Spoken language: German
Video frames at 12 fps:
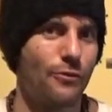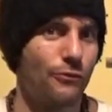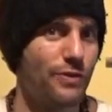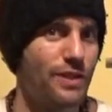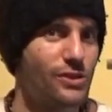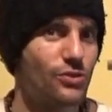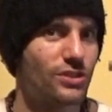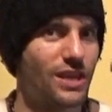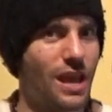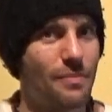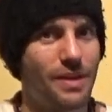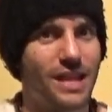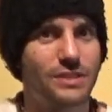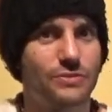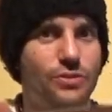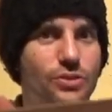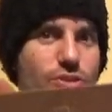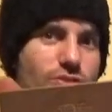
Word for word: Feel Good kam ganz frisch